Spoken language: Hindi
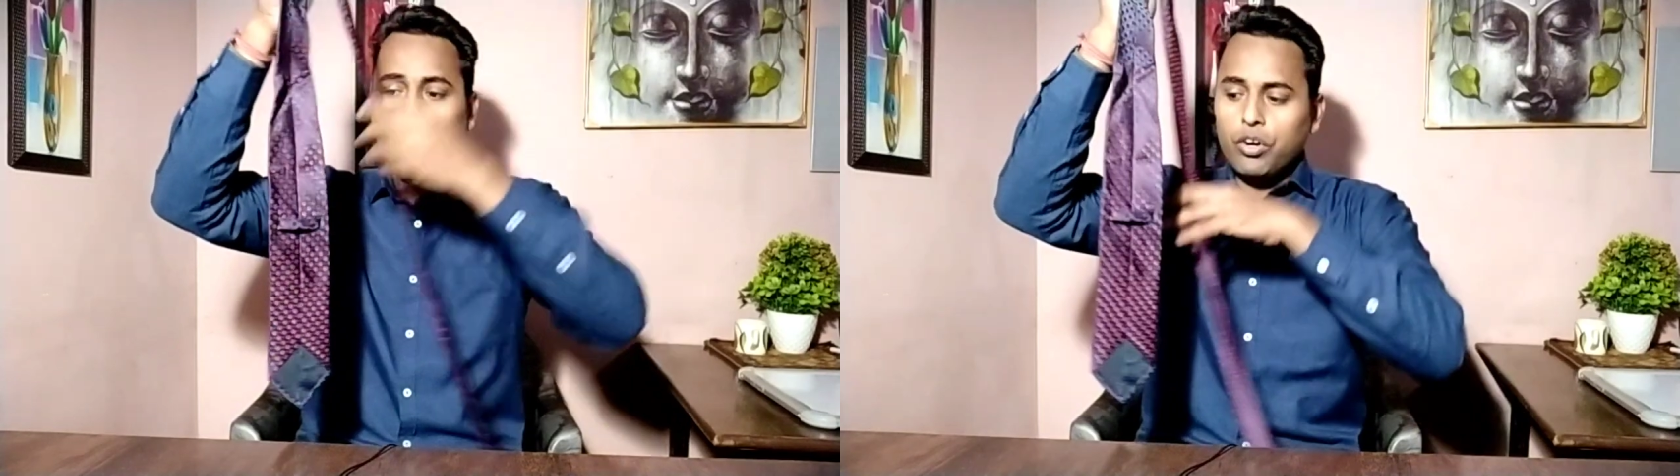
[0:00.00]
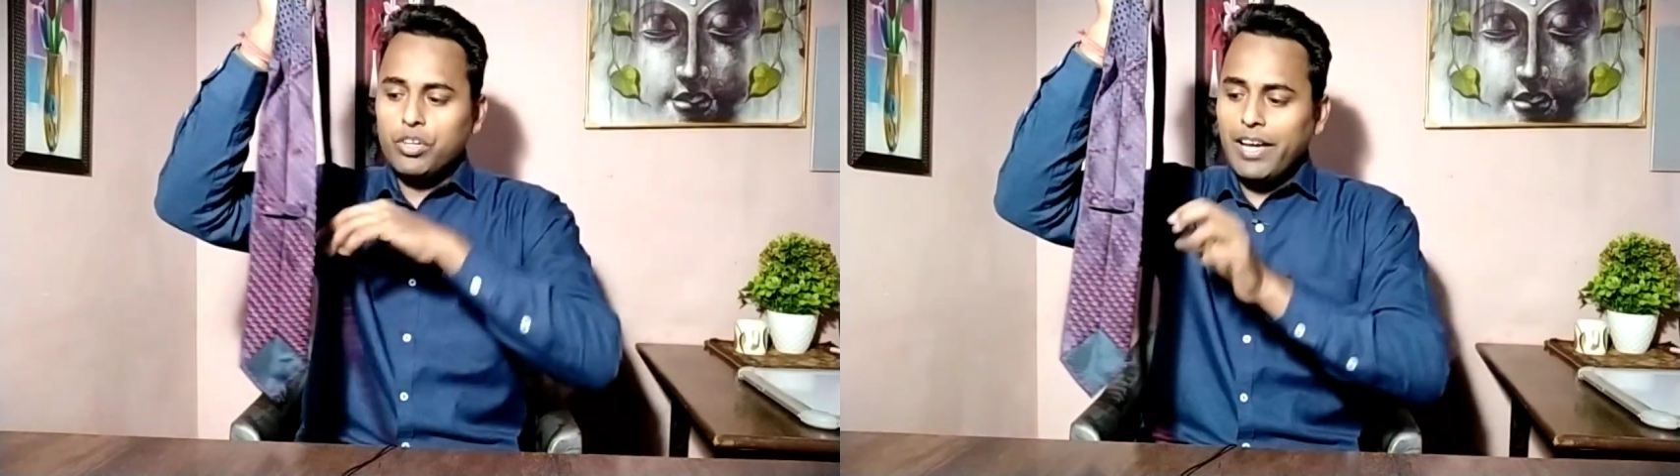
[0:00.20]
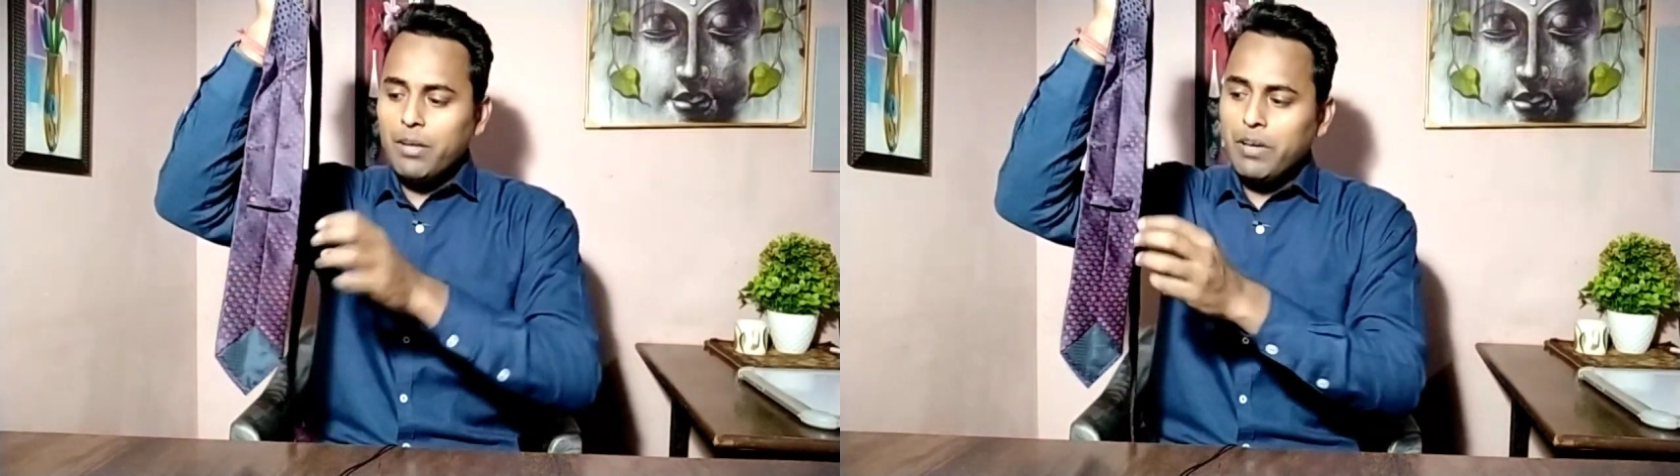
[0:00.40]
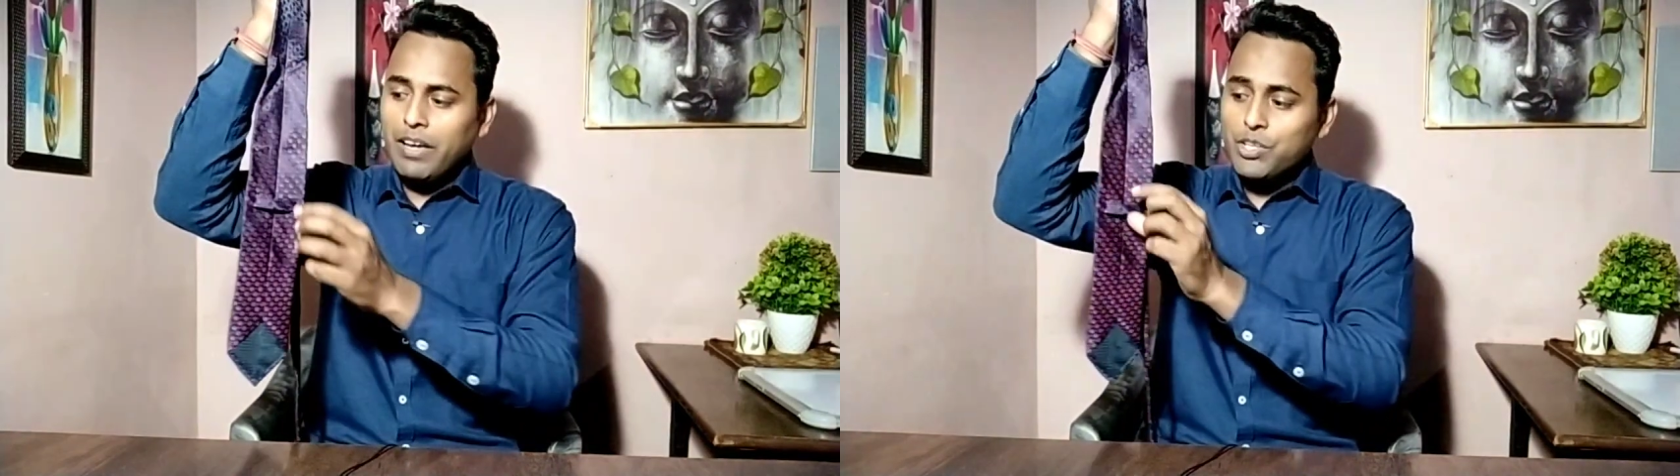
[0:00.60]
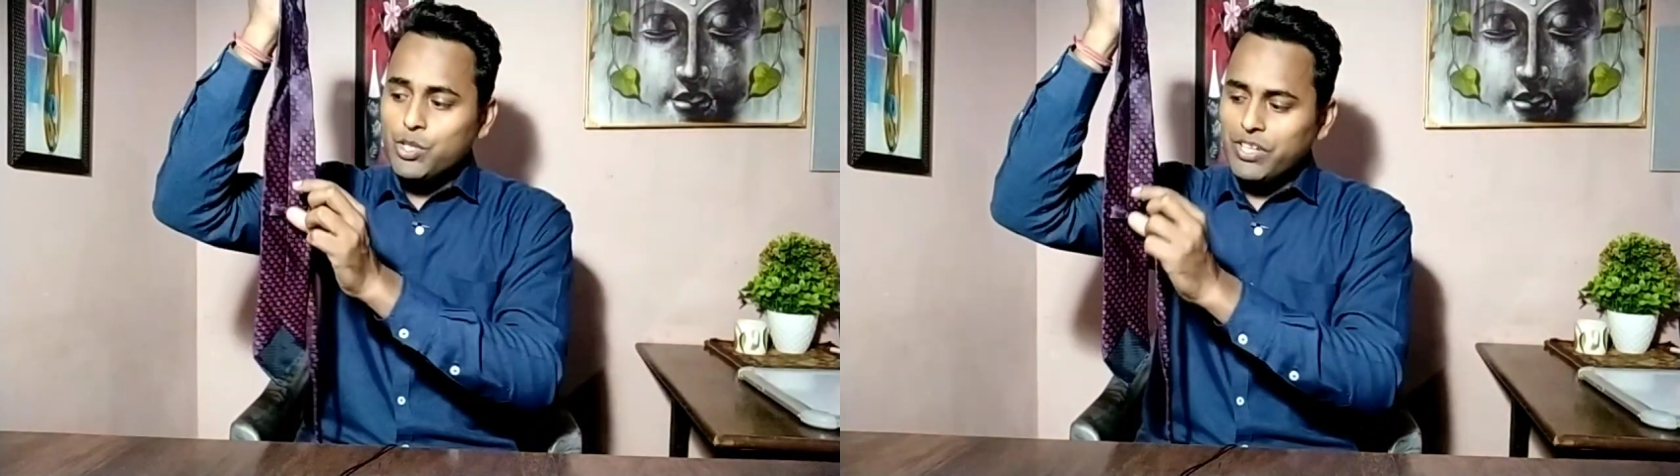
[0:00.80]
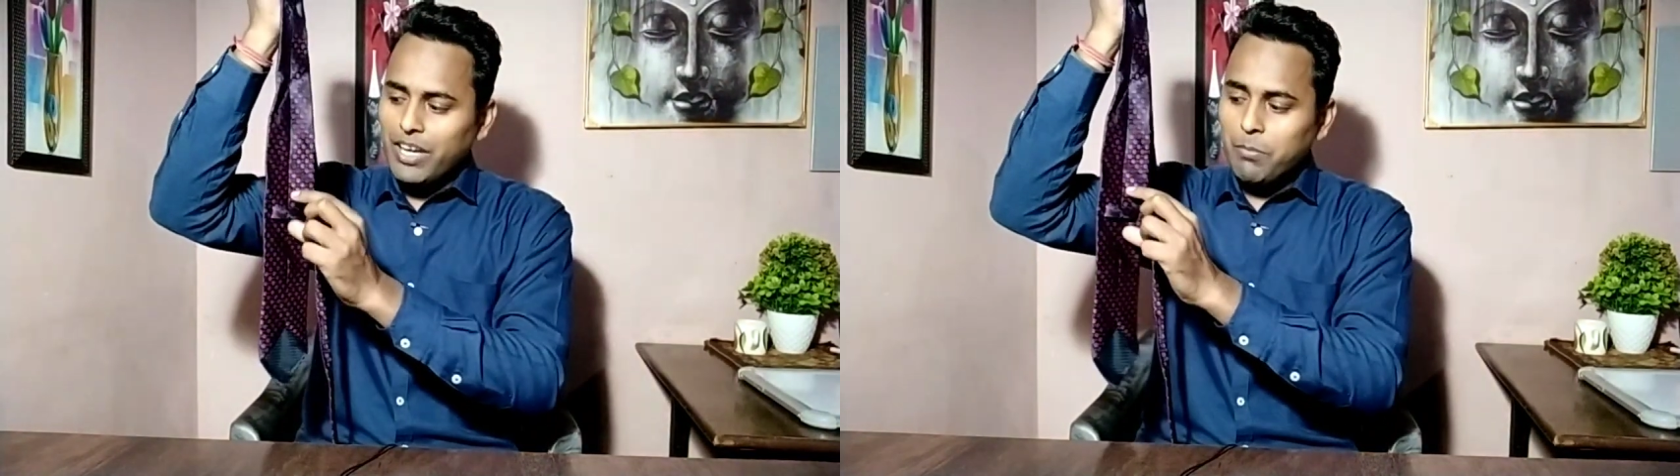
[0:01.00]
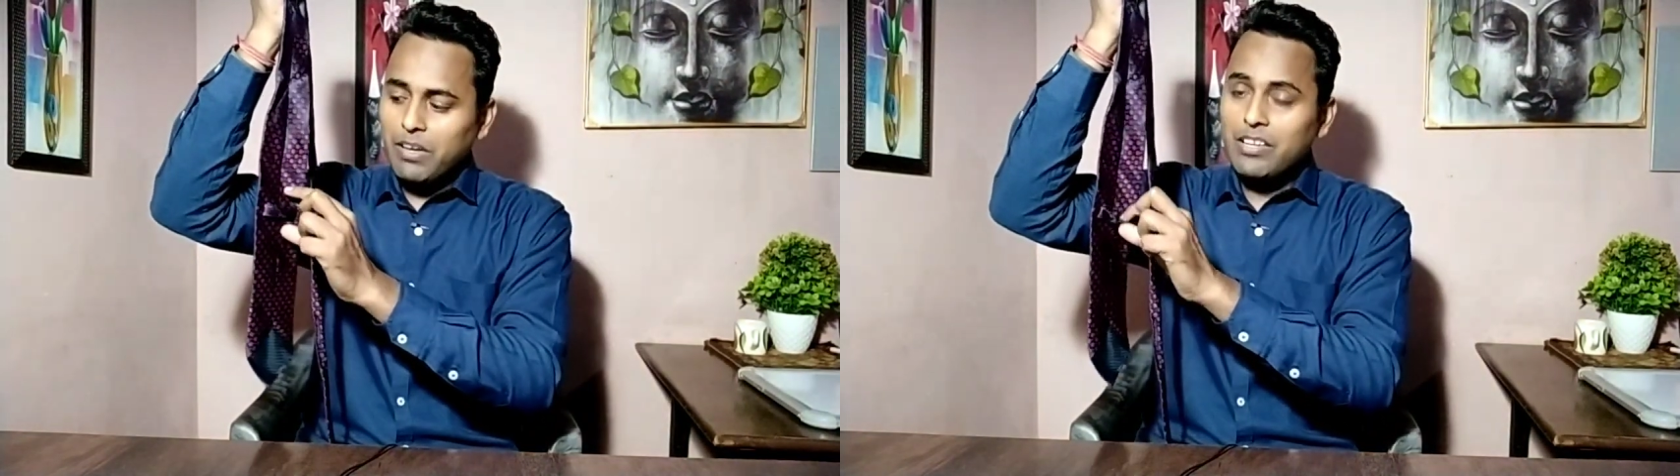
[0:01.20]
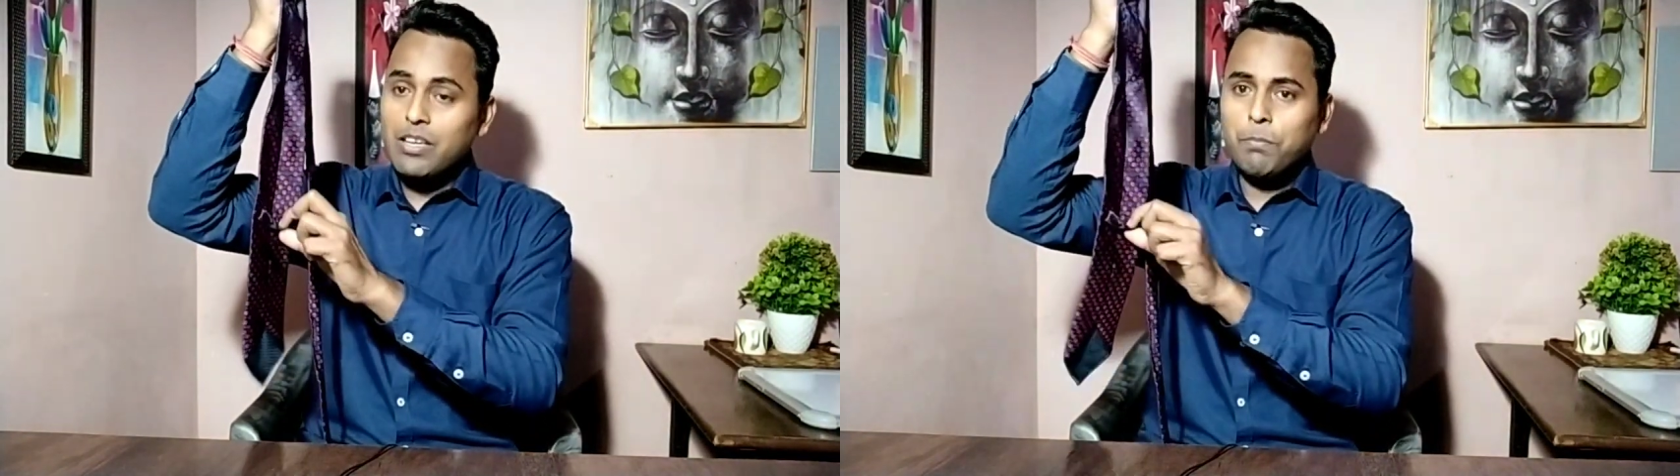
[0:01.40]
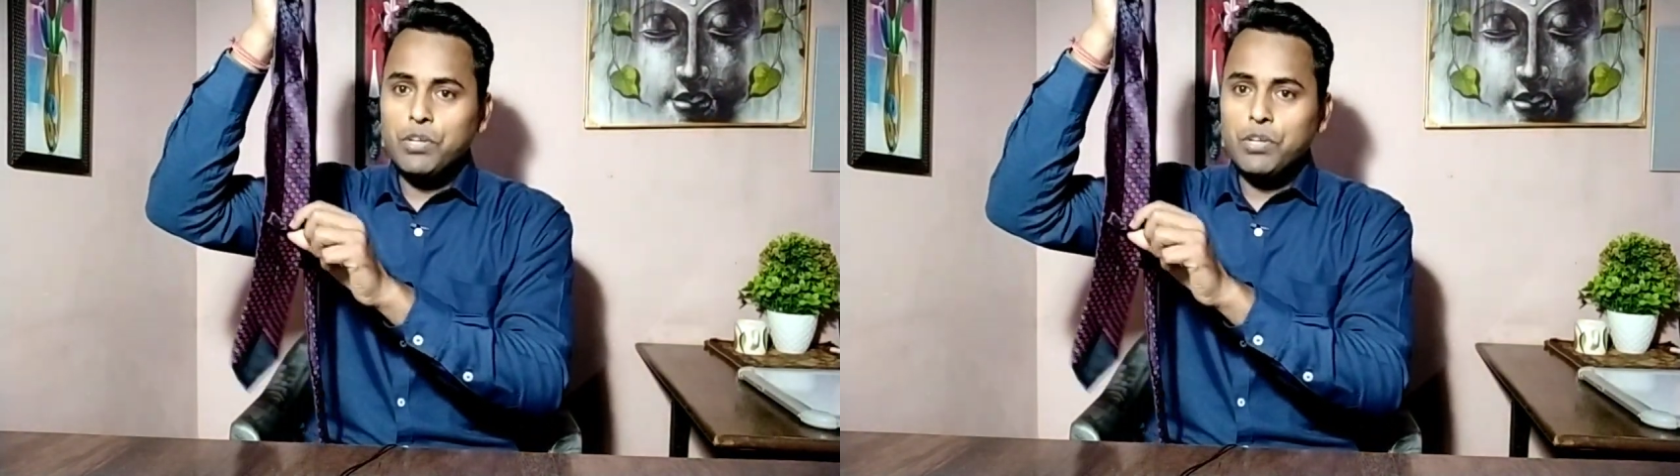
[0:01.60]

और टाई में अच्छी टाई में ये